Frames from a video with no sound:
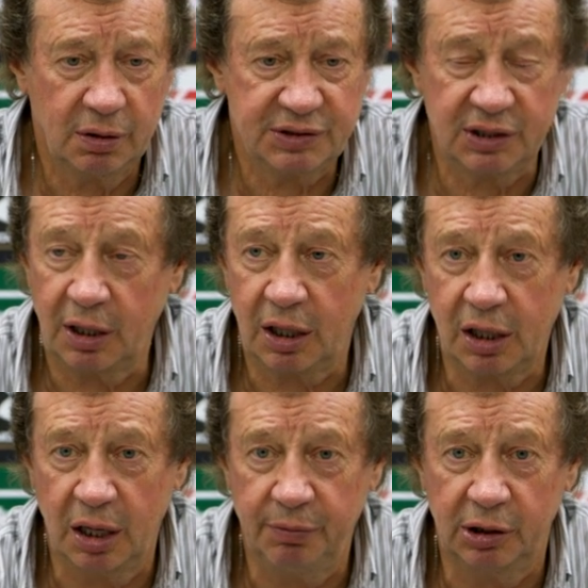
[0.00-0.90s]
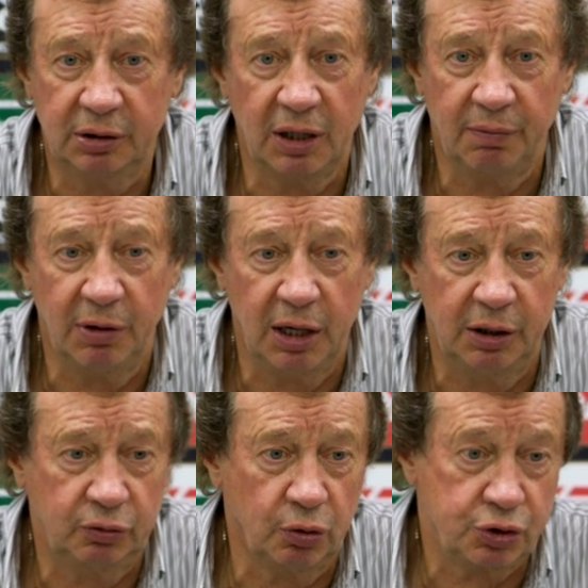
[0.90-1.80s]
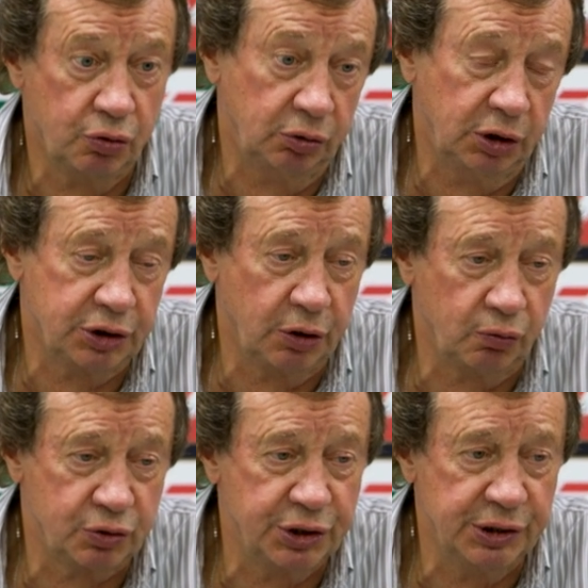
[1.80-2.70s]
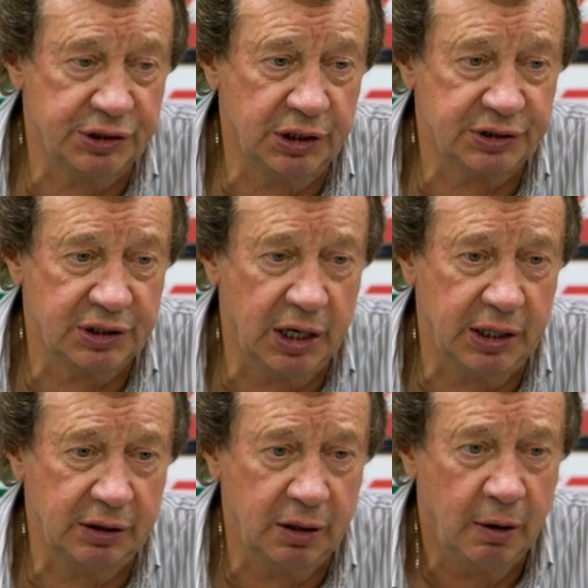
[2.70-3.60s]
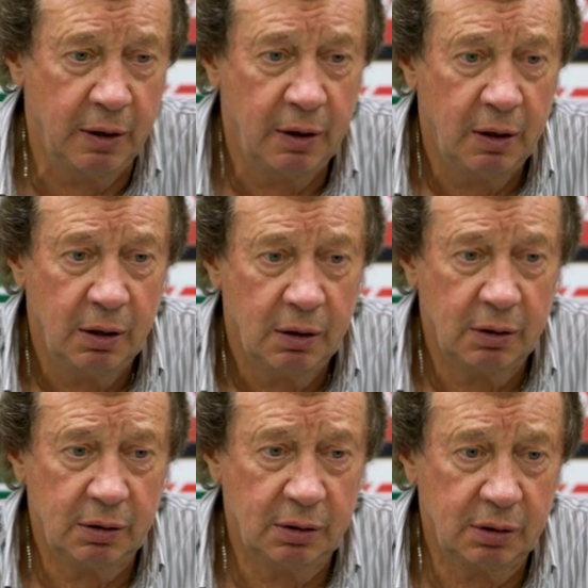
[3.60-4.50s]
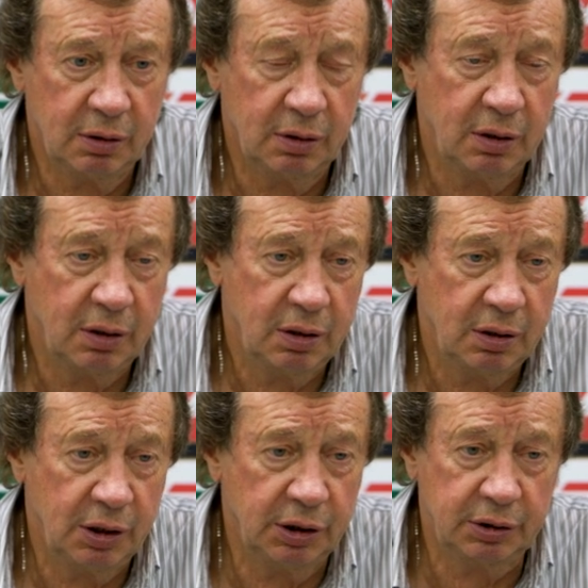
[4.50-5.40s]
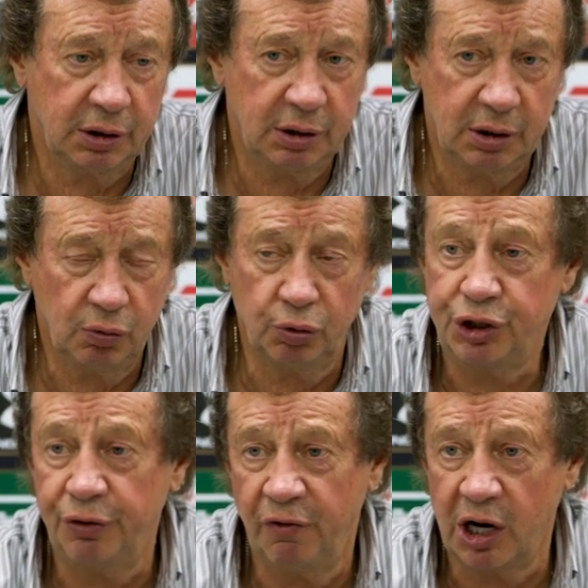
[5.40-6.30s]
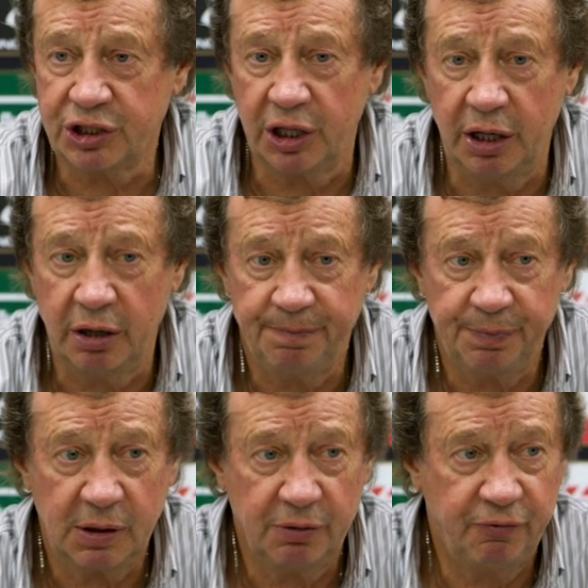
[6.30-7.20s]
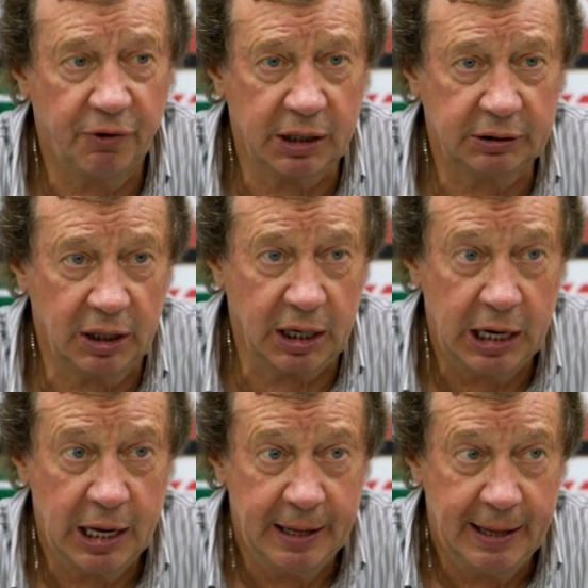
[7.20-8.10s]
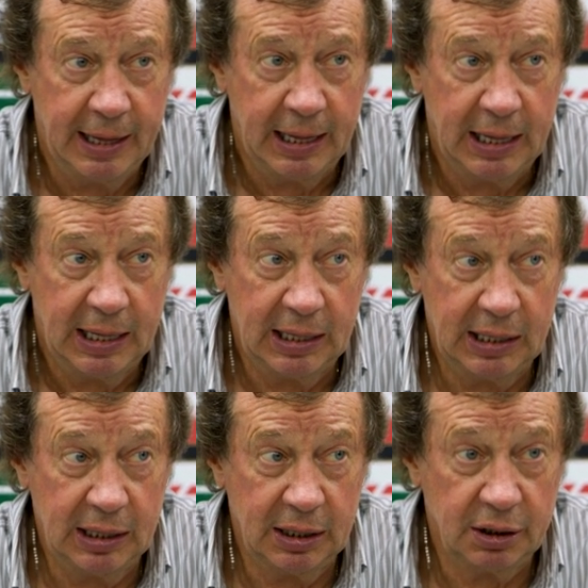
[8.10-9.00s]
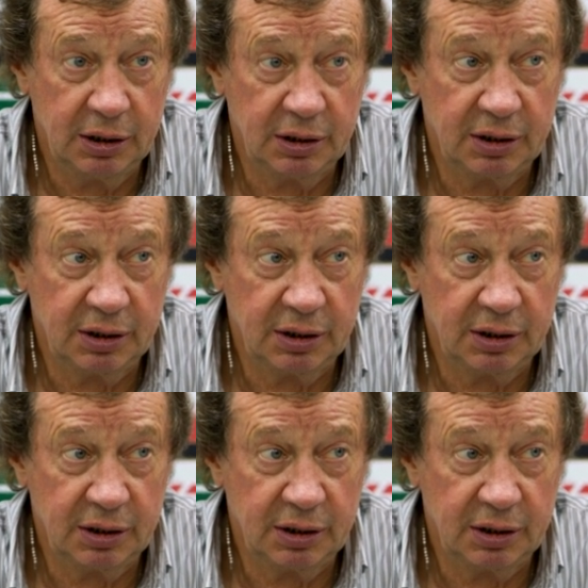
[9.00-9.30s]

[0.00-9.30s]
с игроками. Это нормально, то, что он даже русский язык знает. Э, это очень важный фактор. Э,